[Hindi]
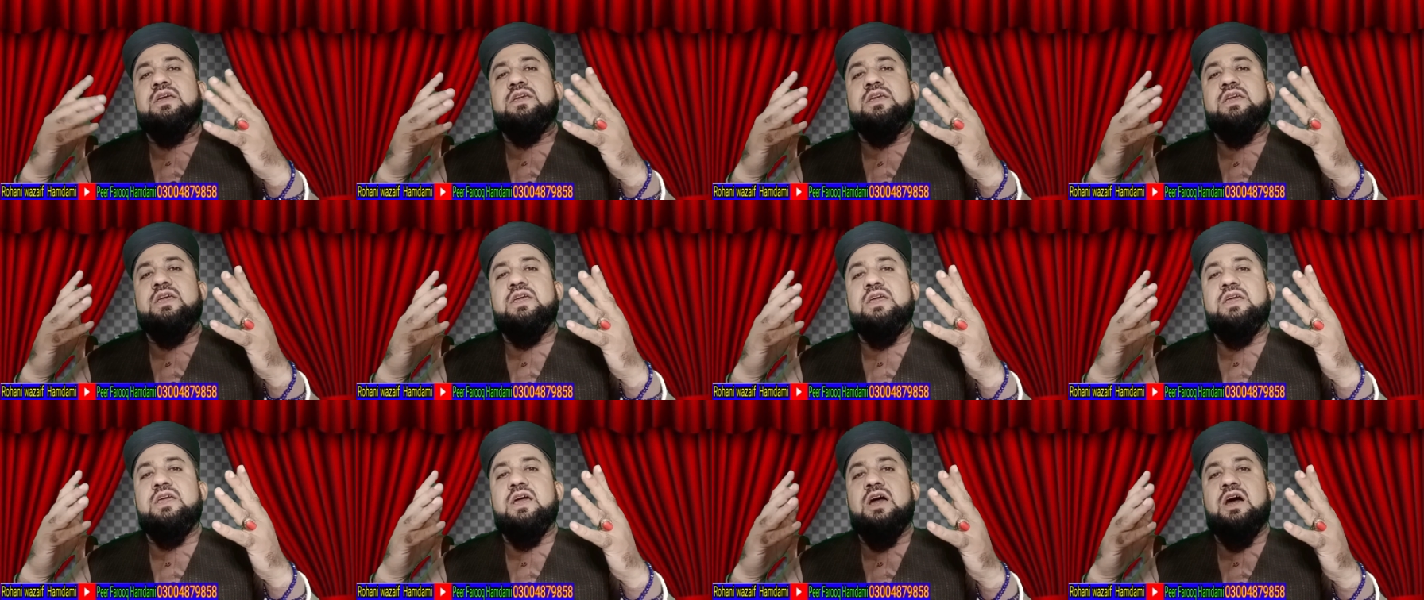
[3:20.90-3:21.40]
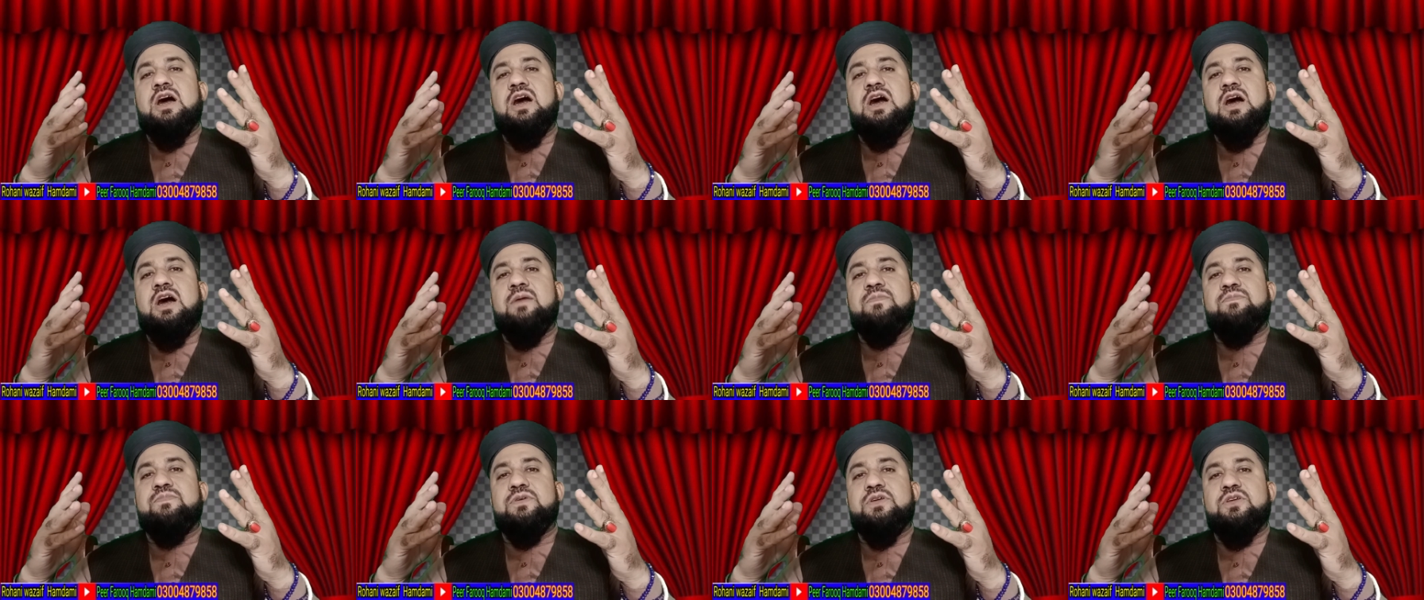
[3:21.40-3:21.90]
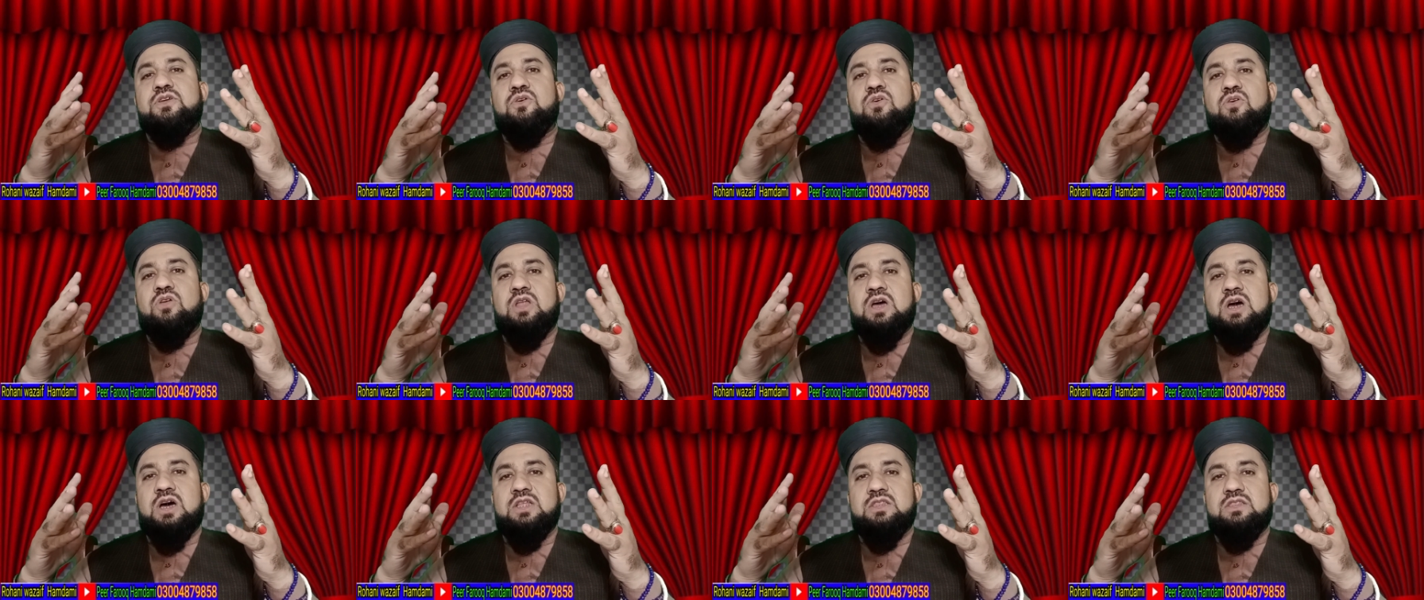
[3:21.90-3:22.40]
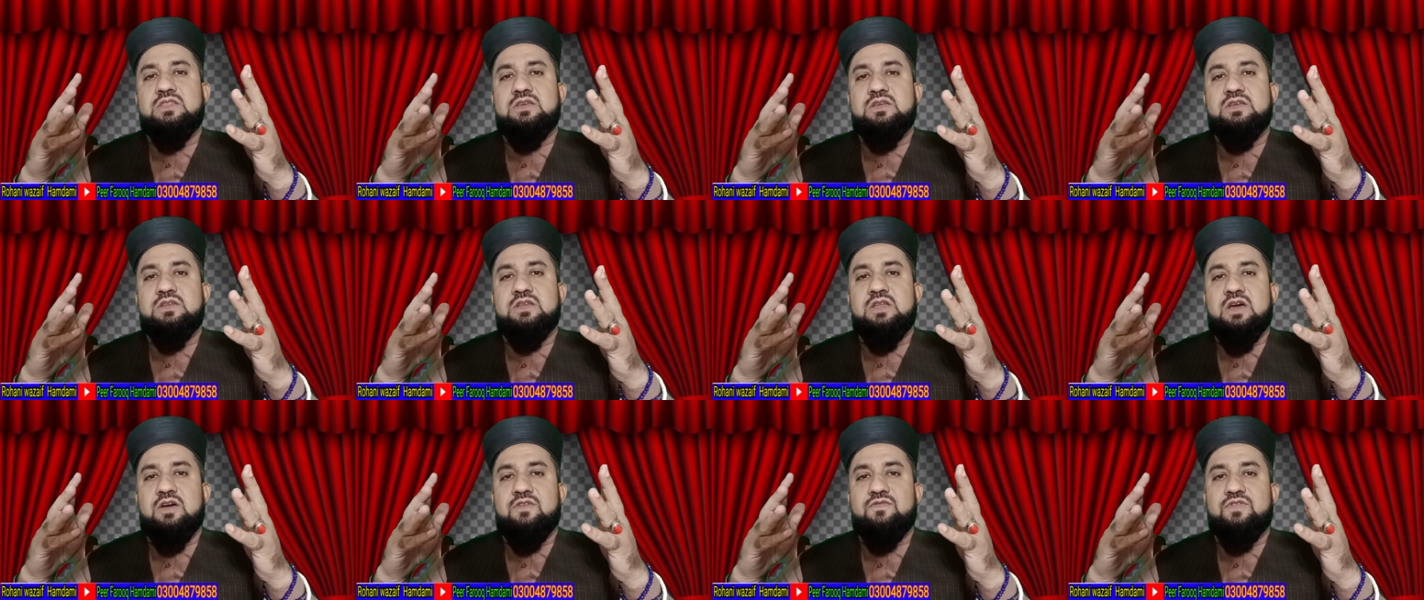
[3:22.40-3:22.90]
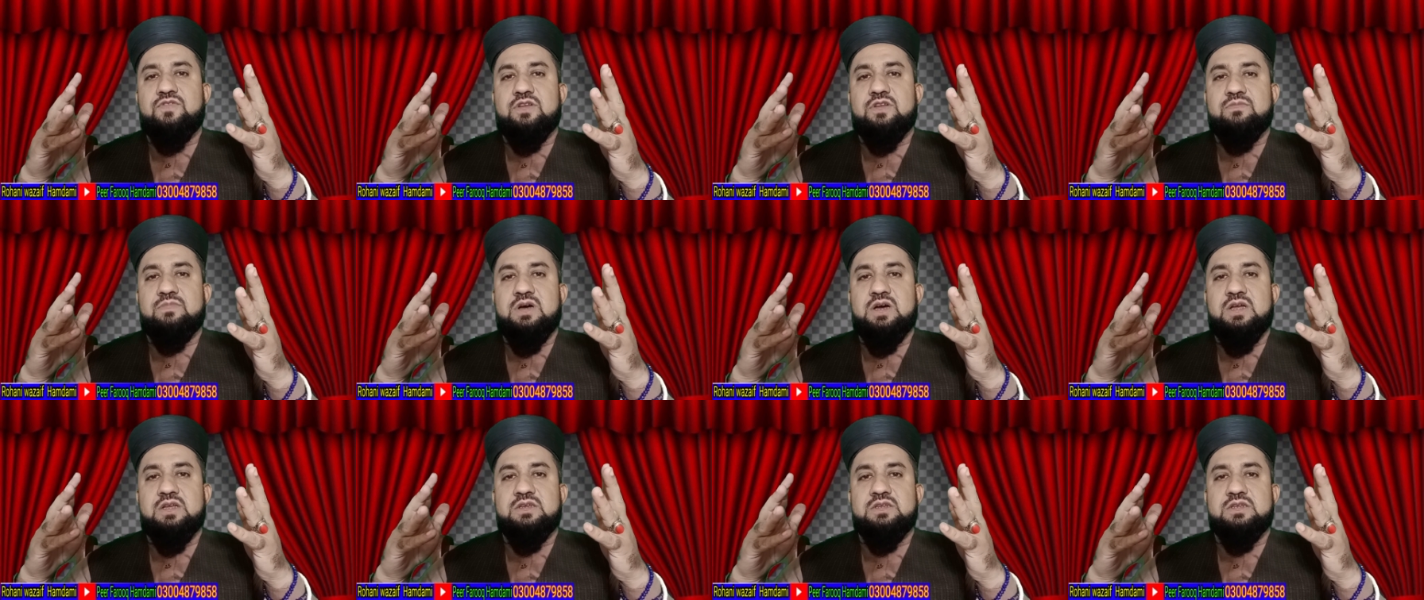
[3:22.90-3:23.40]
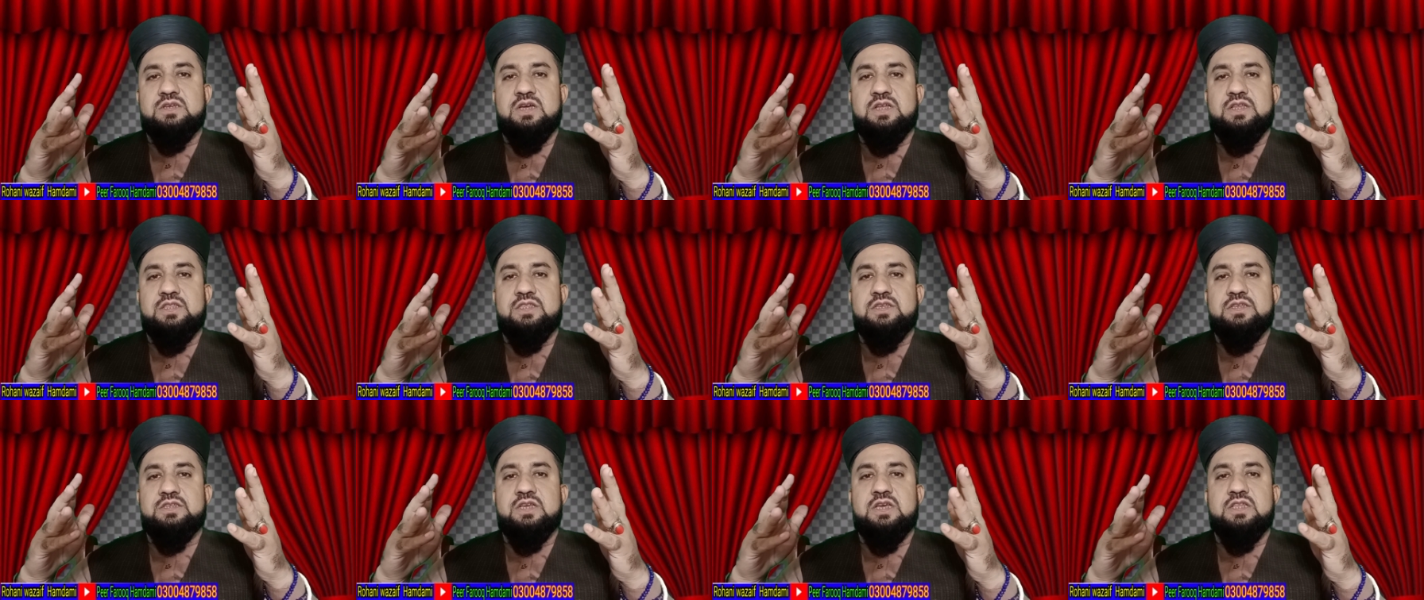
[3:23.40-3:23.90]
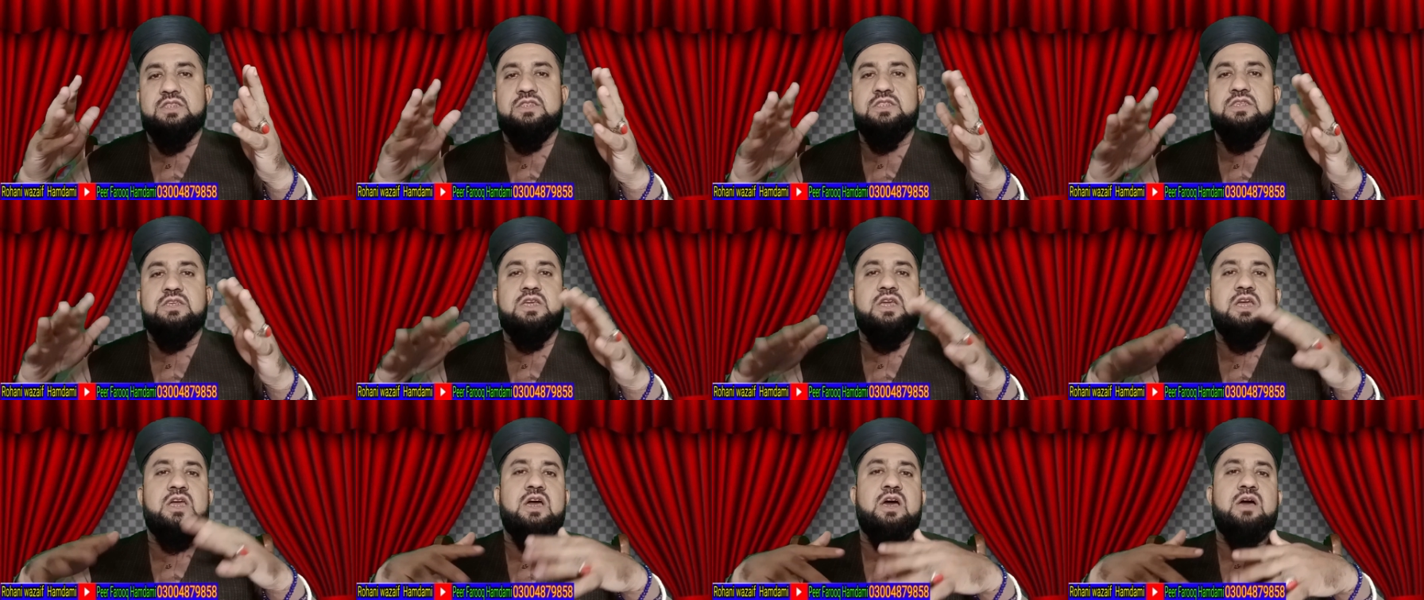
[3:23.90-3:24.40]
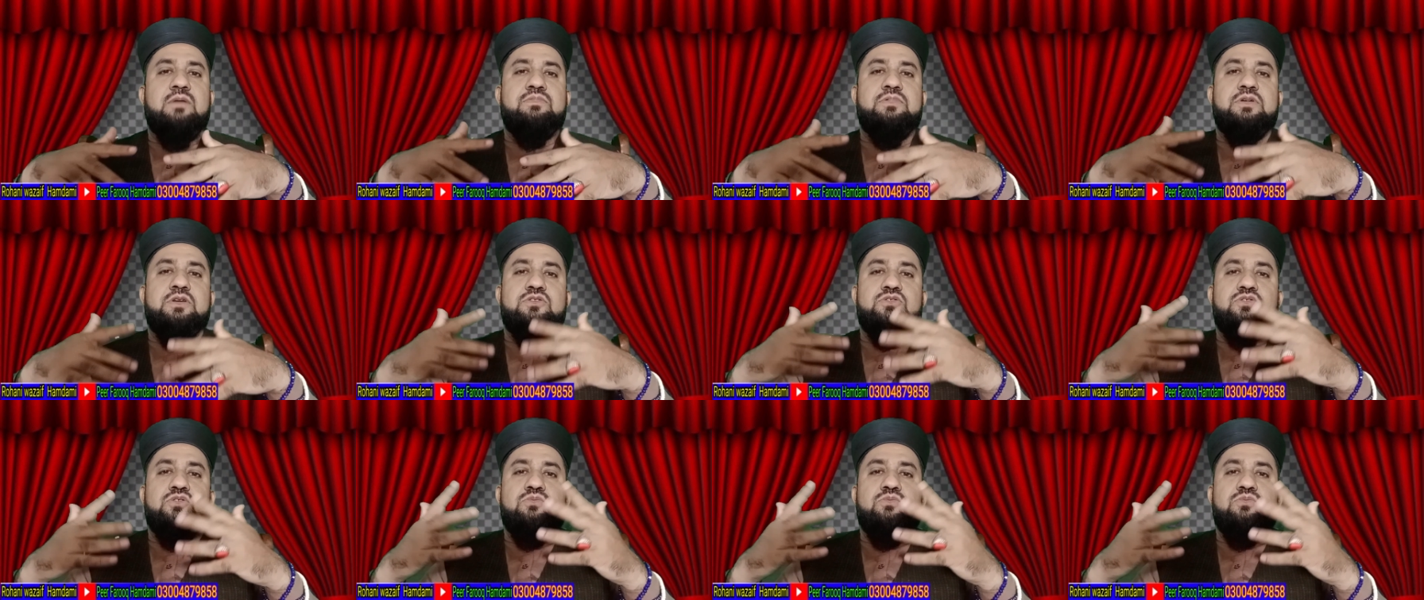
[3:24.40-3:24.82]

कि आपकी औलाद नाफरमान कर दी जाती है आपके